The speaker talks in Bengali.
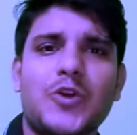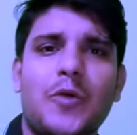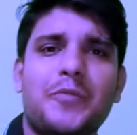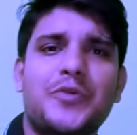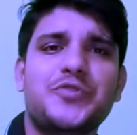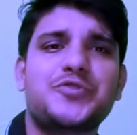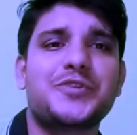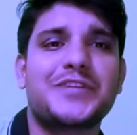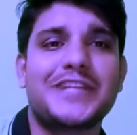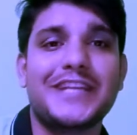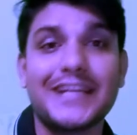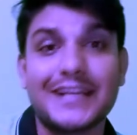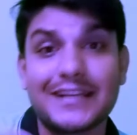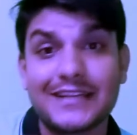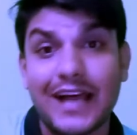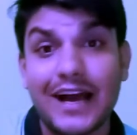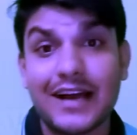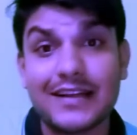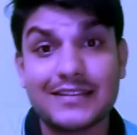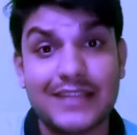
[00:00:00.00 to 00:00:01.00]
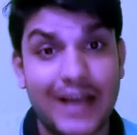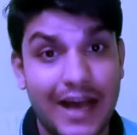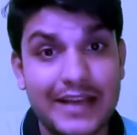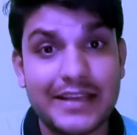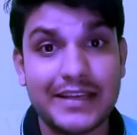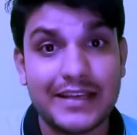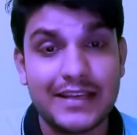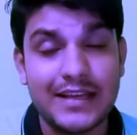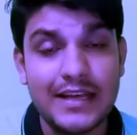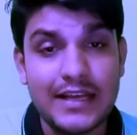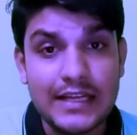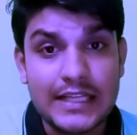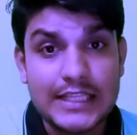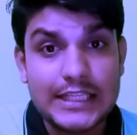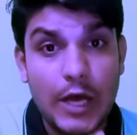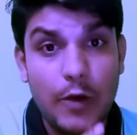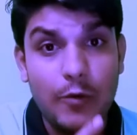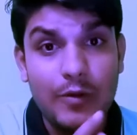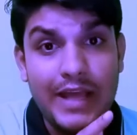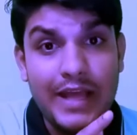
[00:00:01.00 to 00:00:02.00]
সব কিছু ঠিকঠাক থাকে
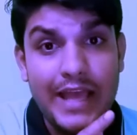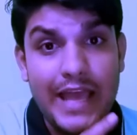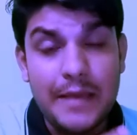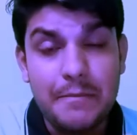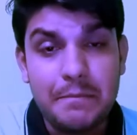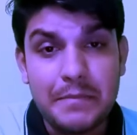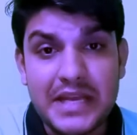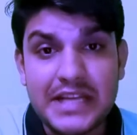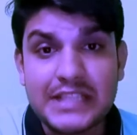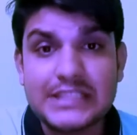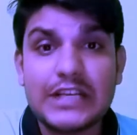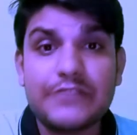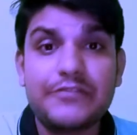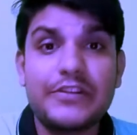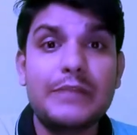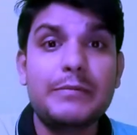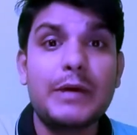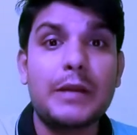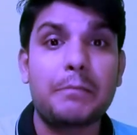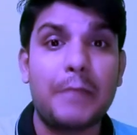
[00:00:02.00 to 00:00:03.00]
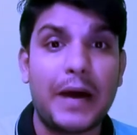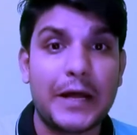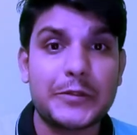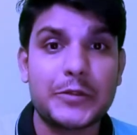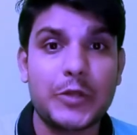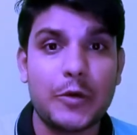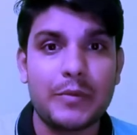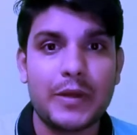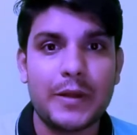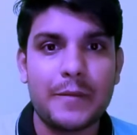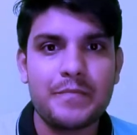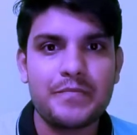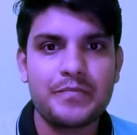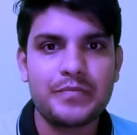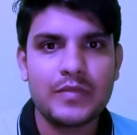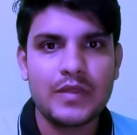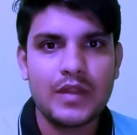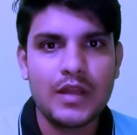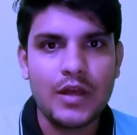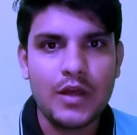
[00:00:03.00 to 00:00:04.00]
তাহলে এই মির্জা ফিল্মের মাধ্যমে
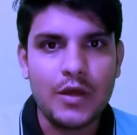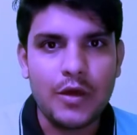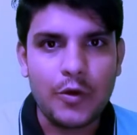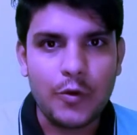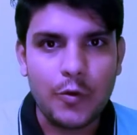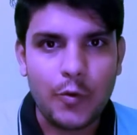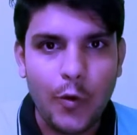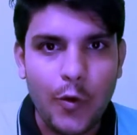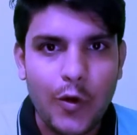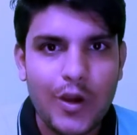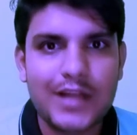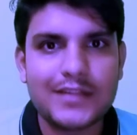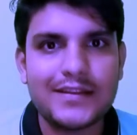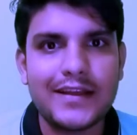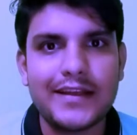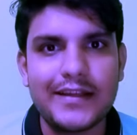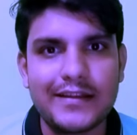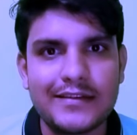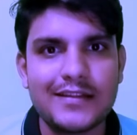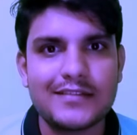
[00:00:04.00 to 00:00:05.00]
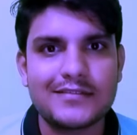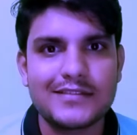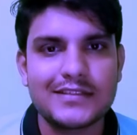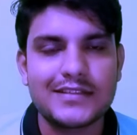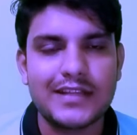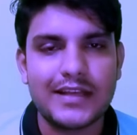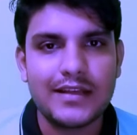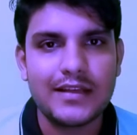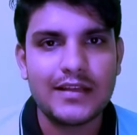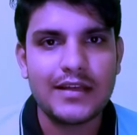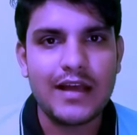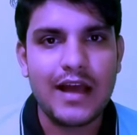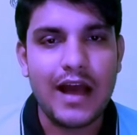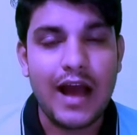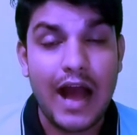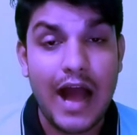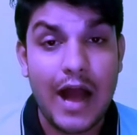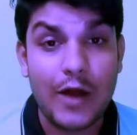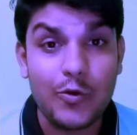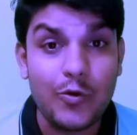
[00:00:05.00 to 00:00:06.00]
কলকাতা ইন্ডাস্ট্রিতে
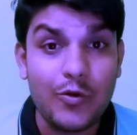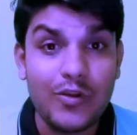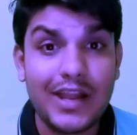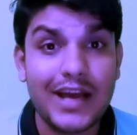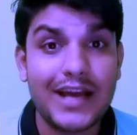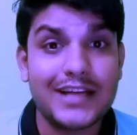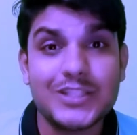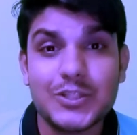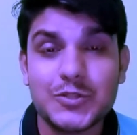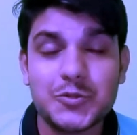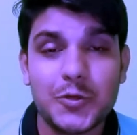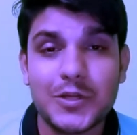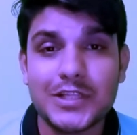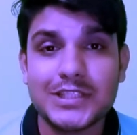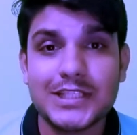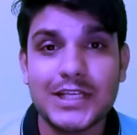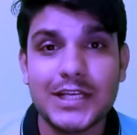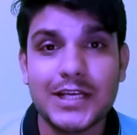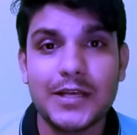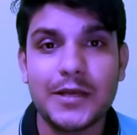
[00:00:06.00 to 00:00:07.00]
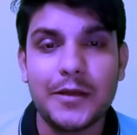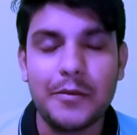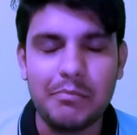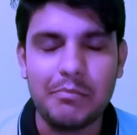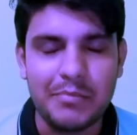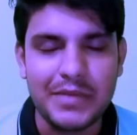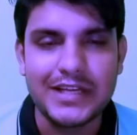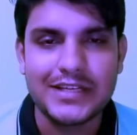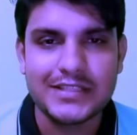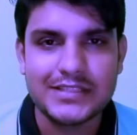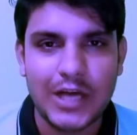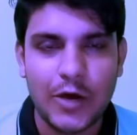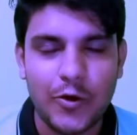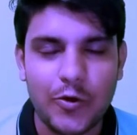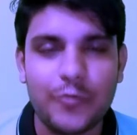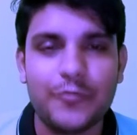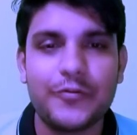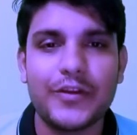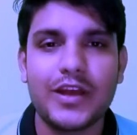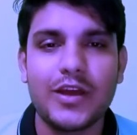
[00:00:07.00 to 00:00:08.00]
আগুন লাগাতে চলেছে মির্জা
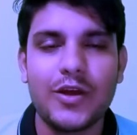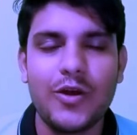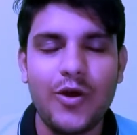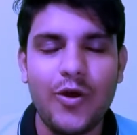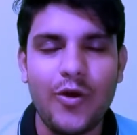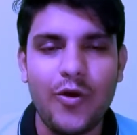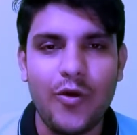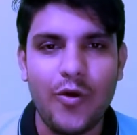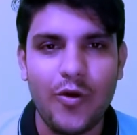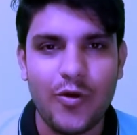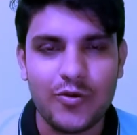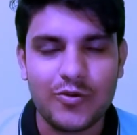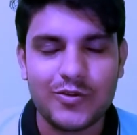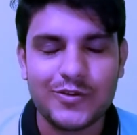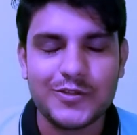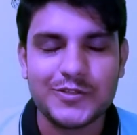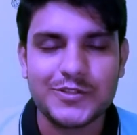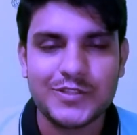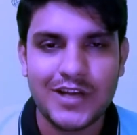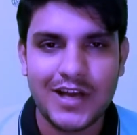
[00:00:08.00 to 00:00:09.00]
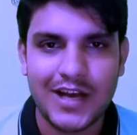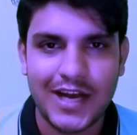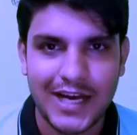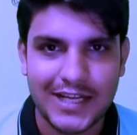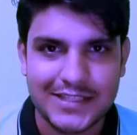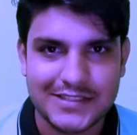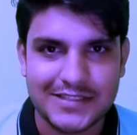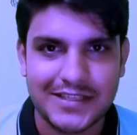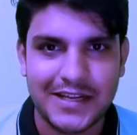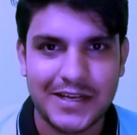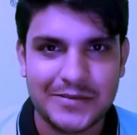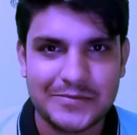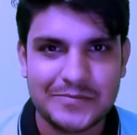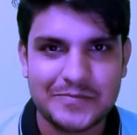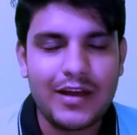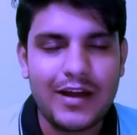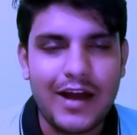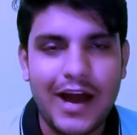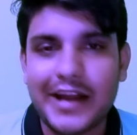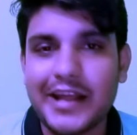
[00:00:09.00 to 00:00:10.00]
ওরুফে অঙ্কুশ হাজরা
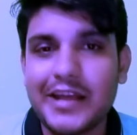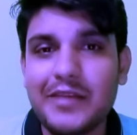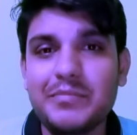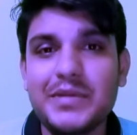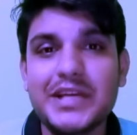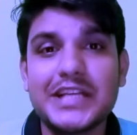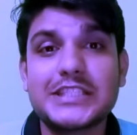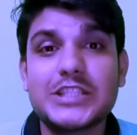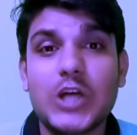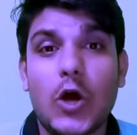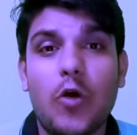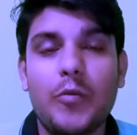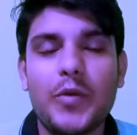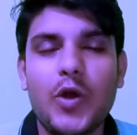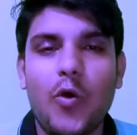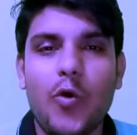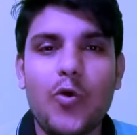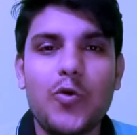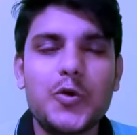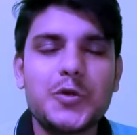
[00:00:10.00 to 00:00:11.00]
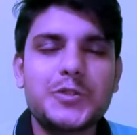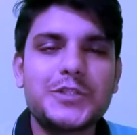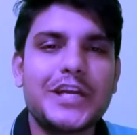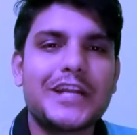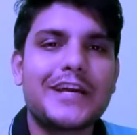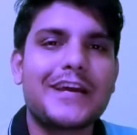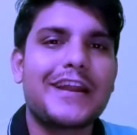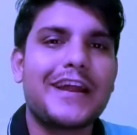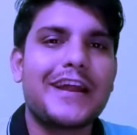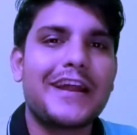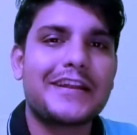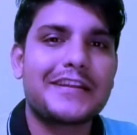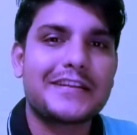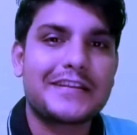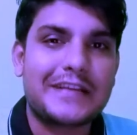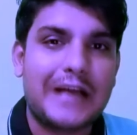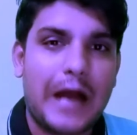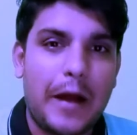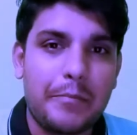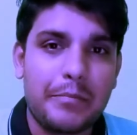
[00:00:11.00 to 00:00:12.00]
আর এই মির্জা হবে অঙ্কুশের গ্রেট
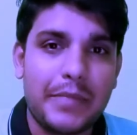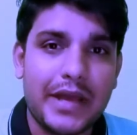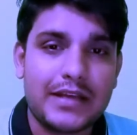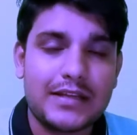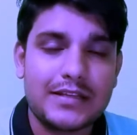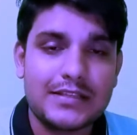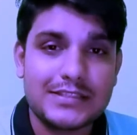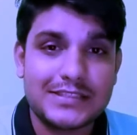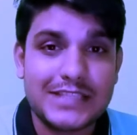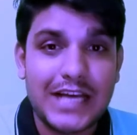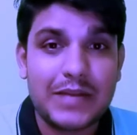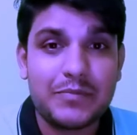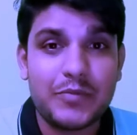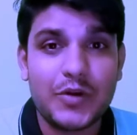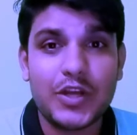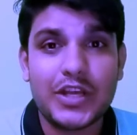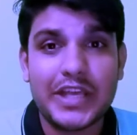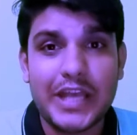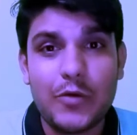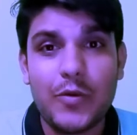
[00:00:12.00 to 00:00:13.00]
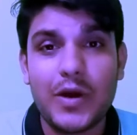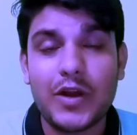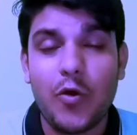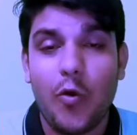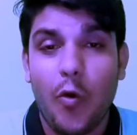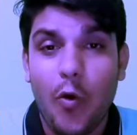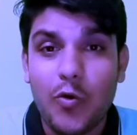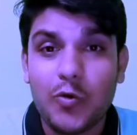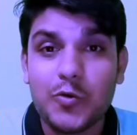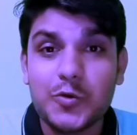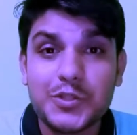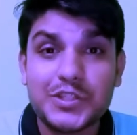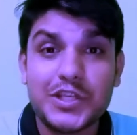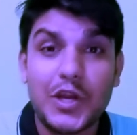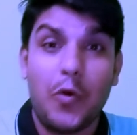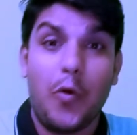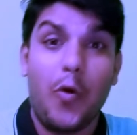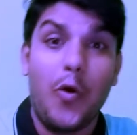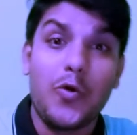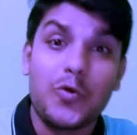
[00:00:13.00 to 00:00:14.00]
কামব্যাক যার পরে কেউ আর অঙ্কুশকে
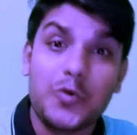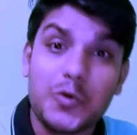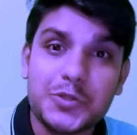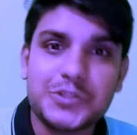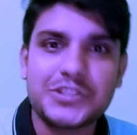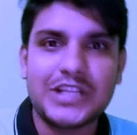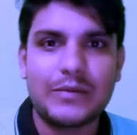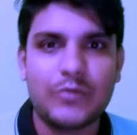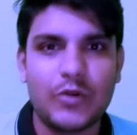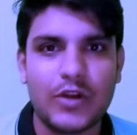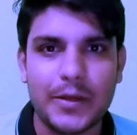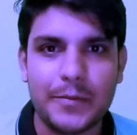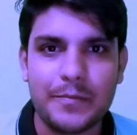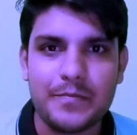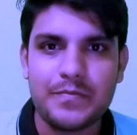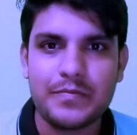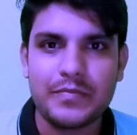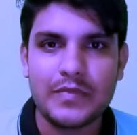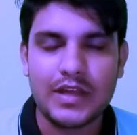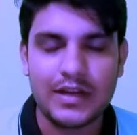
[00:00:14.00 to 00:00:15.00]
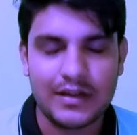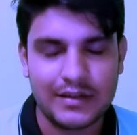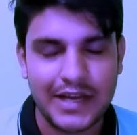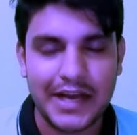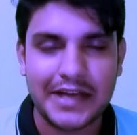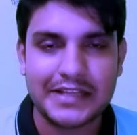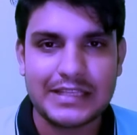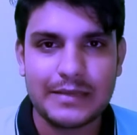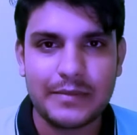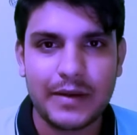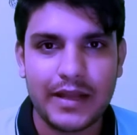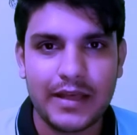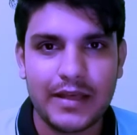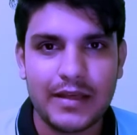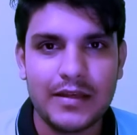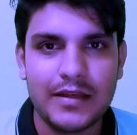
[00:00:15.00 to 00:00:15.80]
অঙ্কুশ না বলে ডাকতে পারে